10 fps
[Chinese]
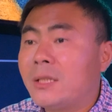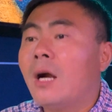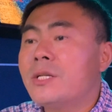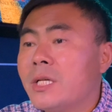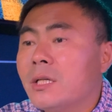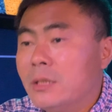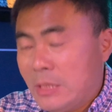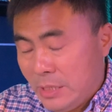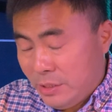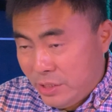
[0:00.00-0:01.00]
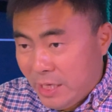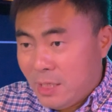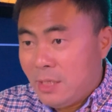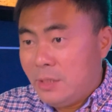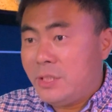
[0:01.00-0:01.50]
当然，这个这
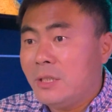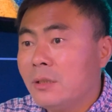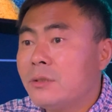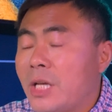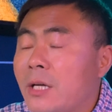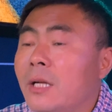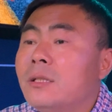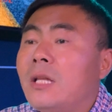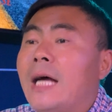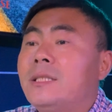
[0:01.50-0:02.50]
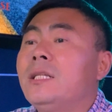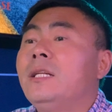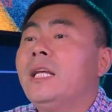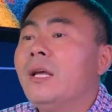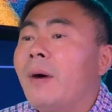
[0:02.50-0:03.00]
个这个这个人他自己
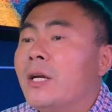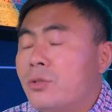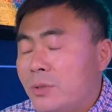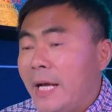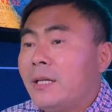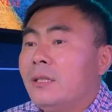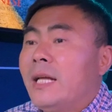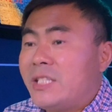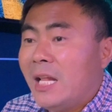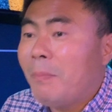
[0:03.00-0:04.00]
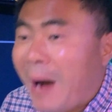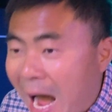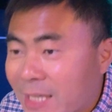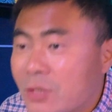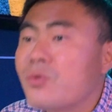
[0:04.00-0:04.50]
那一天晚上就在可能在前台
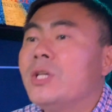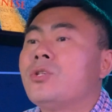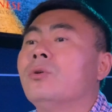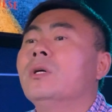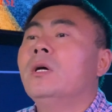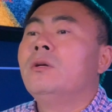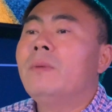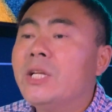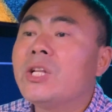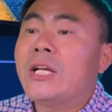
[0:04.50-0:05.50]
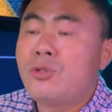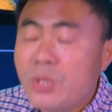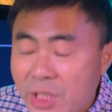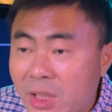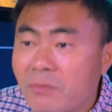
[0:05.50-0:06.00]
趴着睡一宿，因为那是他休
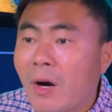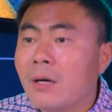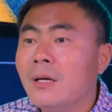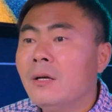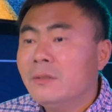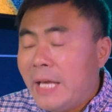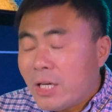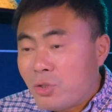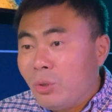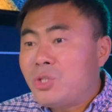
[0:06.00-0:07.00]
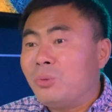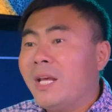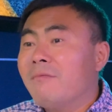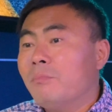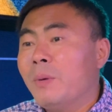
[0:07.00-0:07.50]
息的地方。那个时候酒
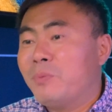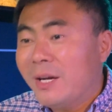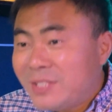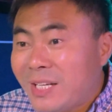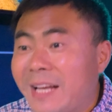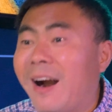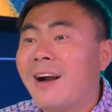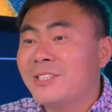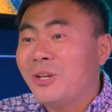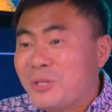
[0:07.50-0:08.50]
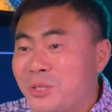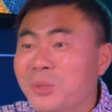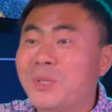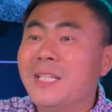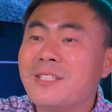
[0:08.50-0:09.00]
店没不像是二十四小时都
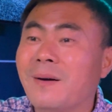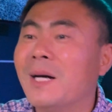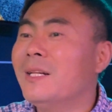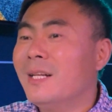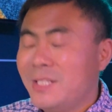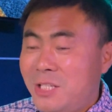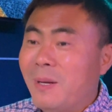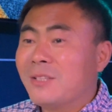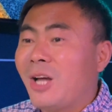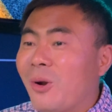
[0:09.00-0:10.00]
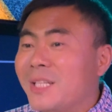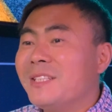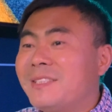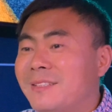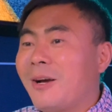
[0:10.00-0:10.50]
有人，你知道，基本上到了
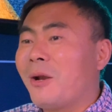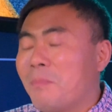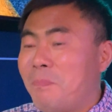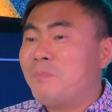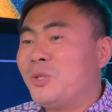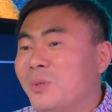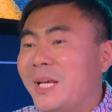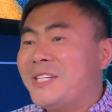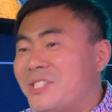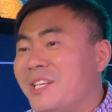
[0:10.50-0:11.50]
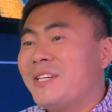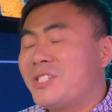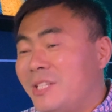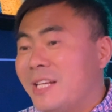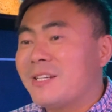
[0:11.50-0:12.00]
一到了九点、十点、
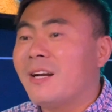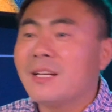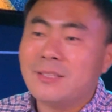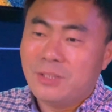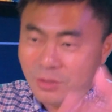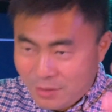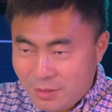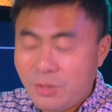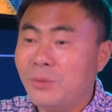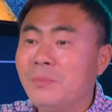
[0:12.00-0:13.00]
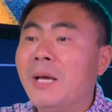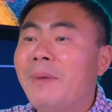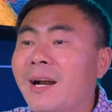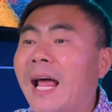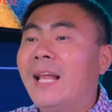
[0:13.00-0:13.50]
十一点、十二点，可能就也
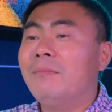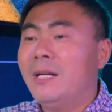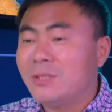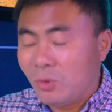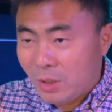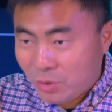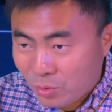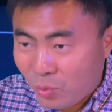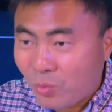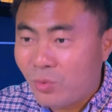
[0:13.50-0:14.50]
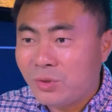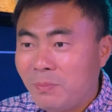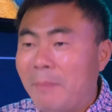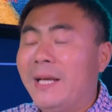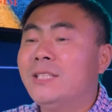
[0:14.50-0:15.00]
没人来了，也没人走了，就
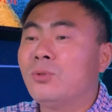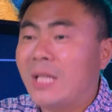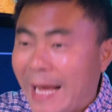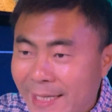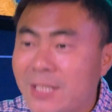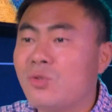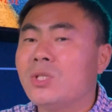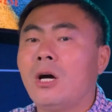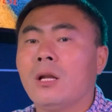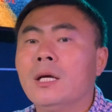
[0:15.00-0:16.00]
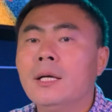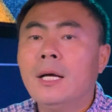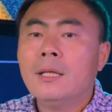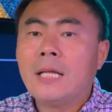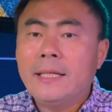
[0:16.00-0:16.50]
把门一锁，他也可以睡觉了。
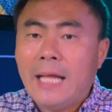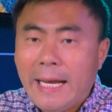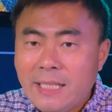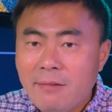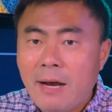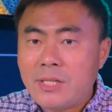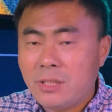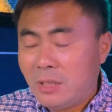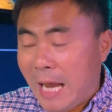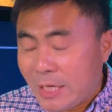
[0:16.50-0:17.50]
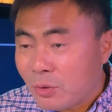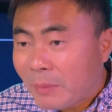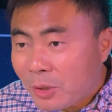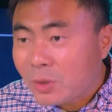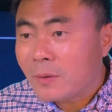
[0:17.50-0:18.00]
那那一天晚上他就
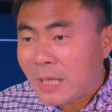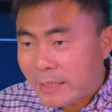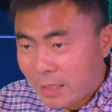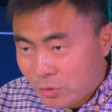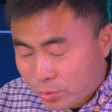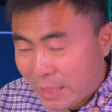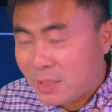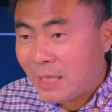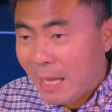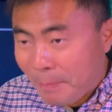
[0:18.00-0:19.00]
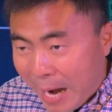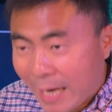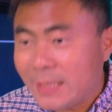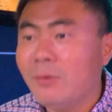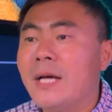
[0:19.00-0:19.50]
没有地方，他在就在前台
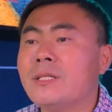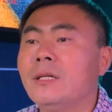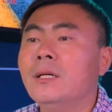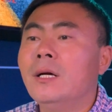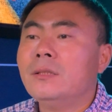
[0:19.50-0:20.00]
趴了一晚上。